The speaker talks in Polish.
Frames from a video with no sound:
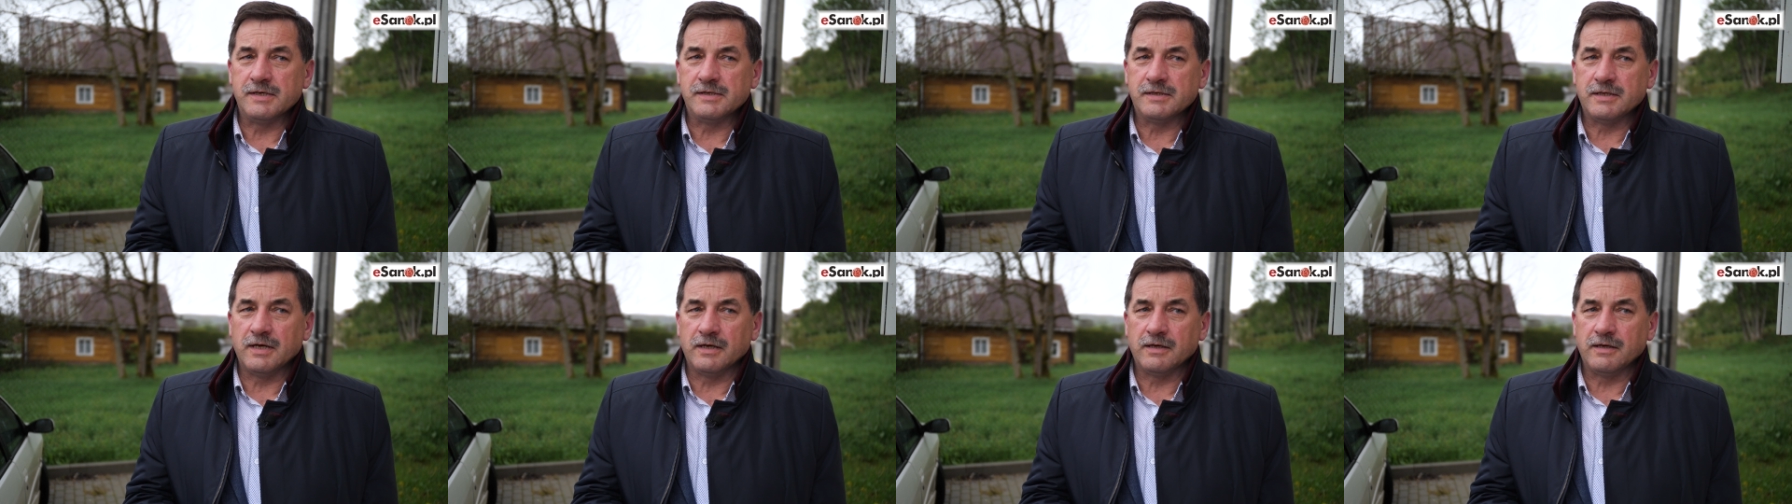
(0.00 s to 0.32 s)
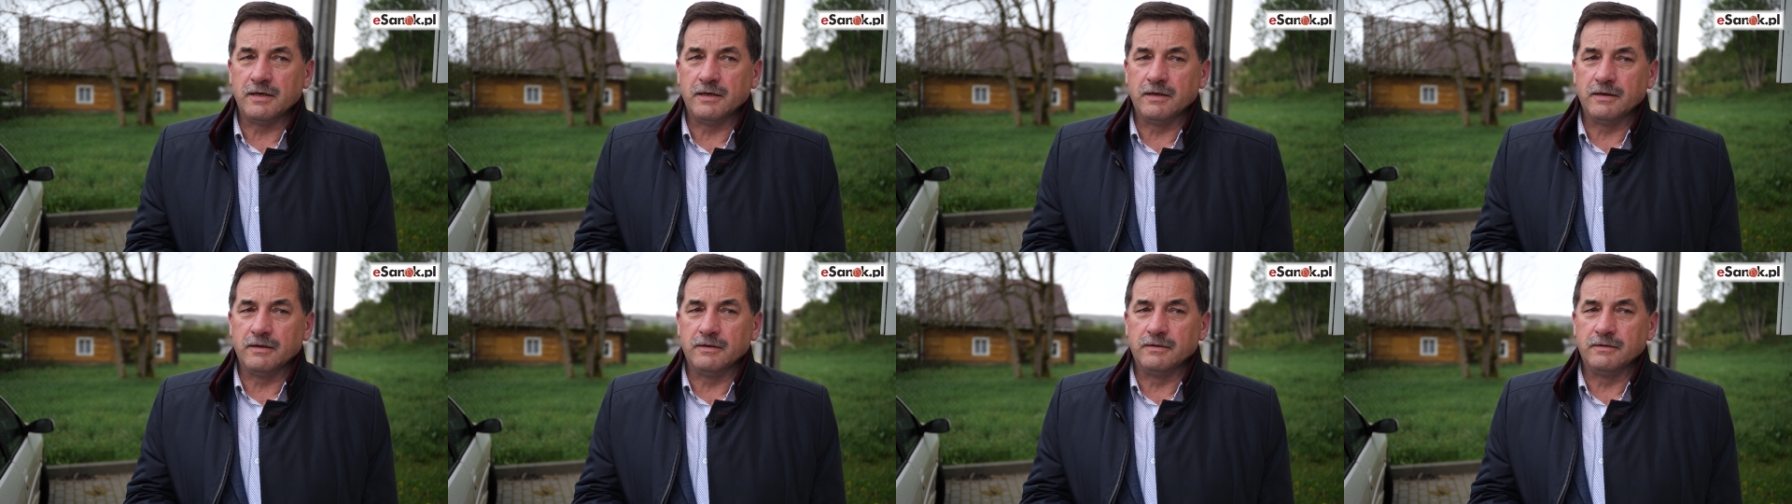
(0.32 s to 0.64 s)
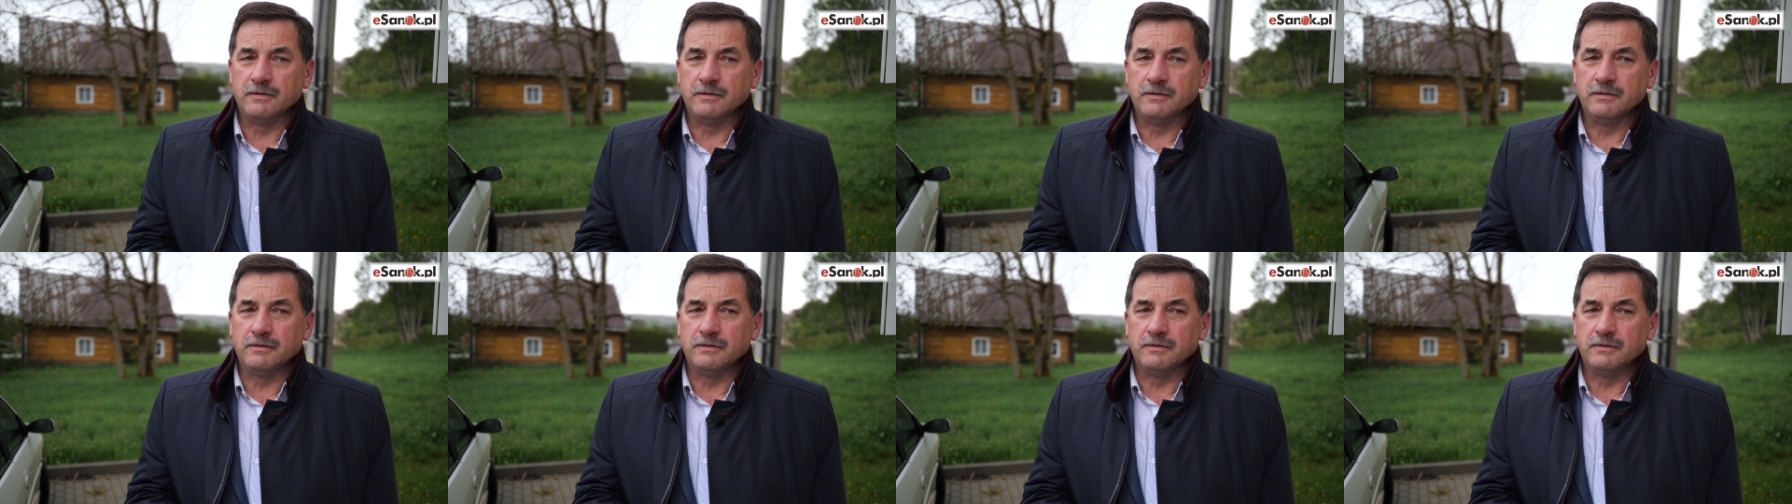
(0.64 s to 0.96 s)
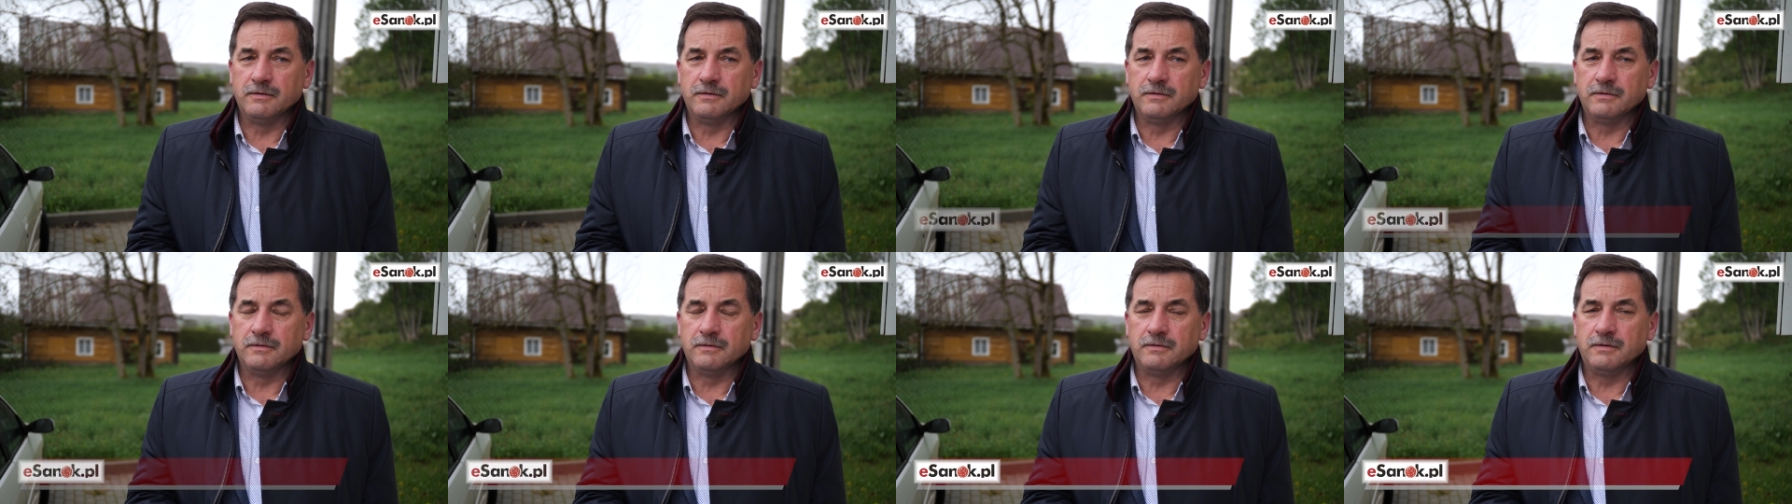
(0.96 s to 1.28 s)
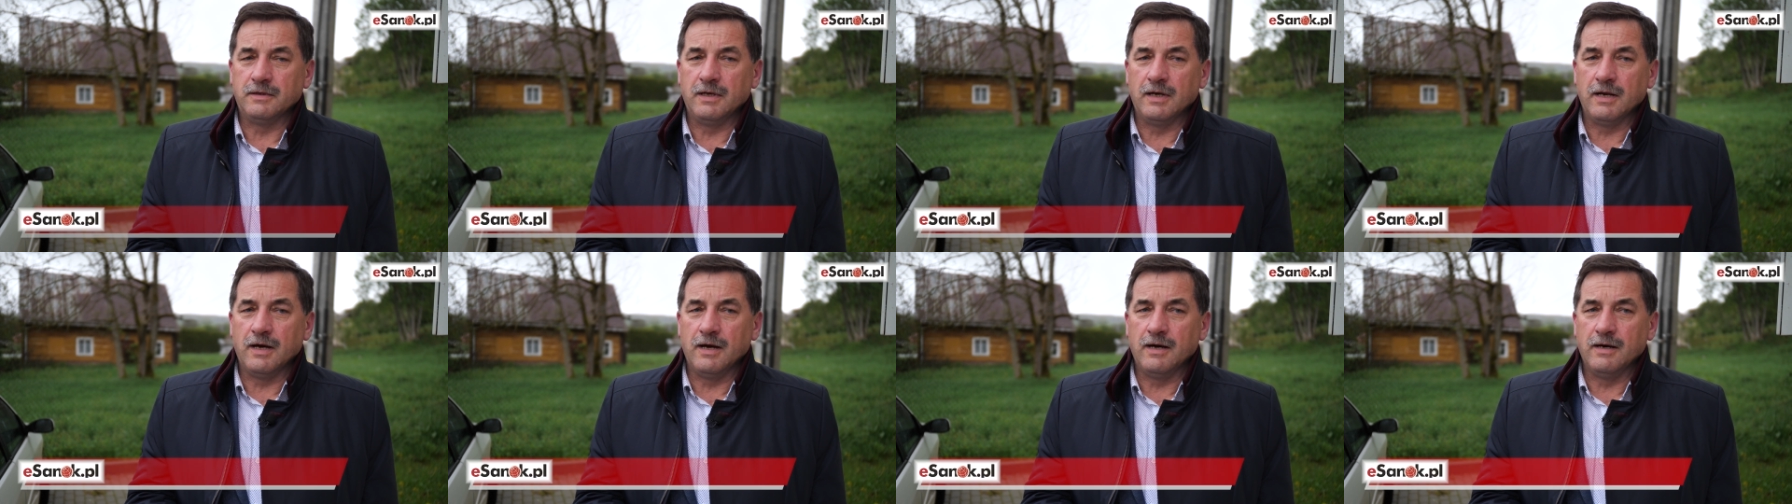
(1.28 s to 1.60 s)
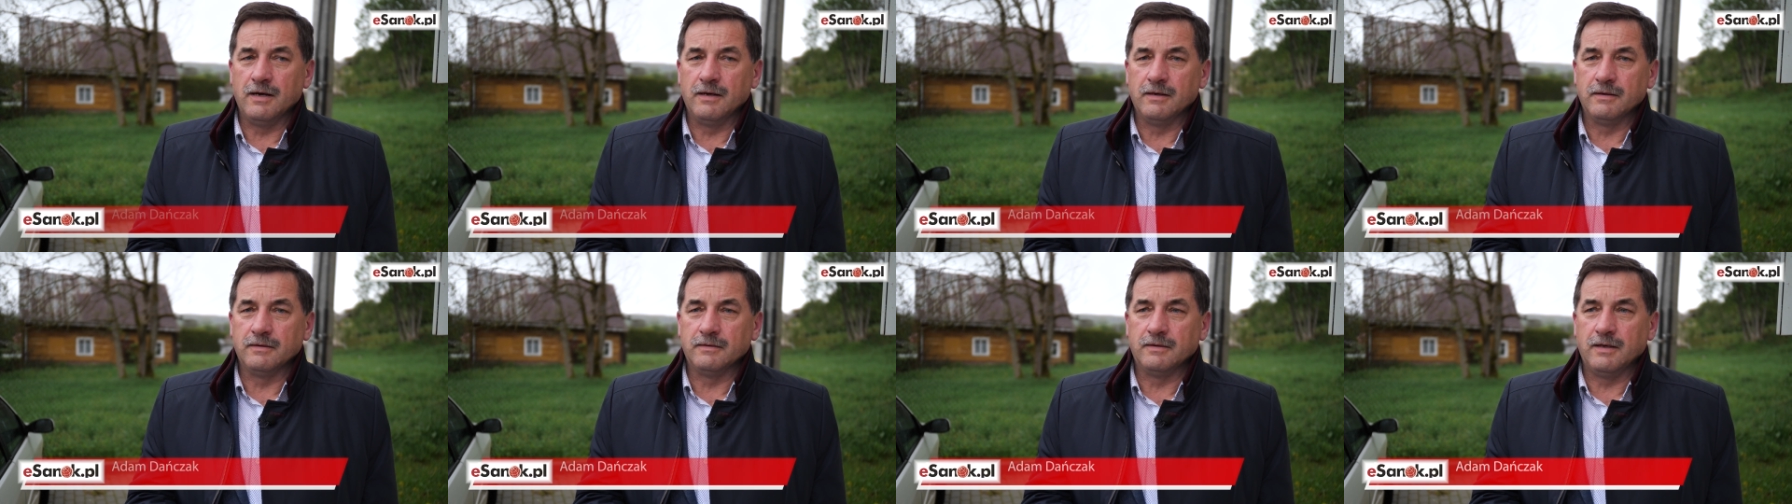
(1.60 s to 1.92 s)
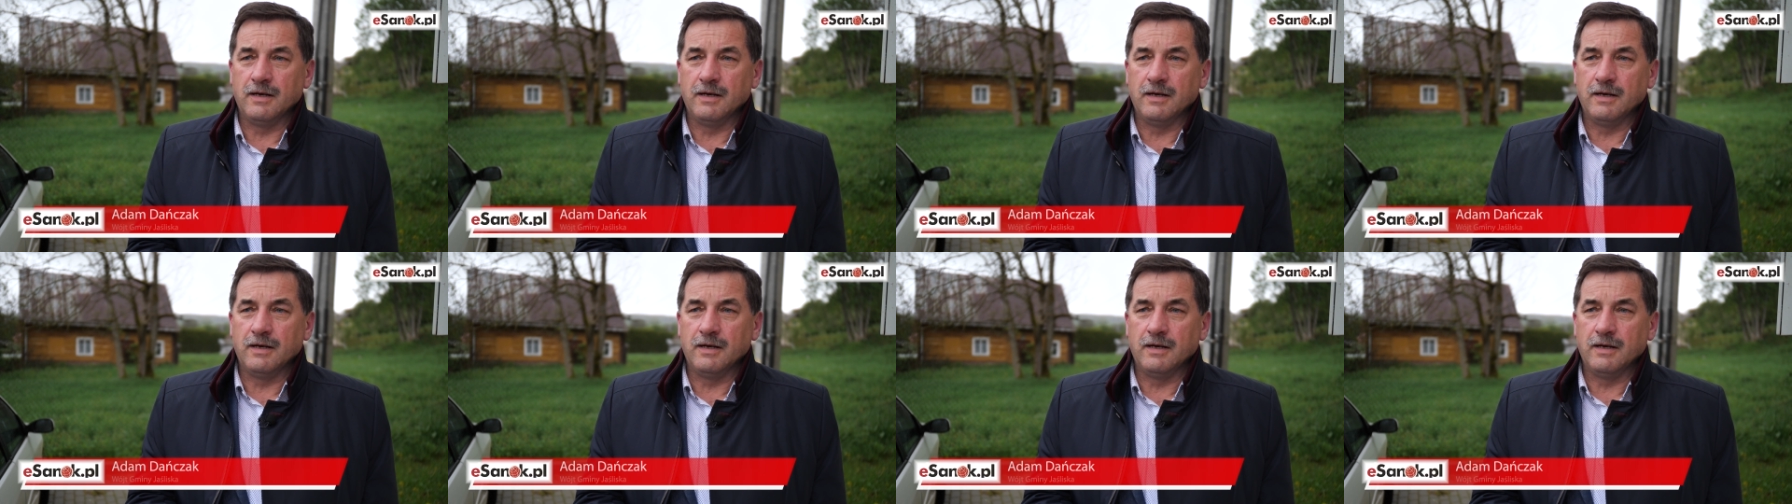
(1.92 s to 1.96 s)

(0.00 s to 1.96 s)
jest takie y, dla,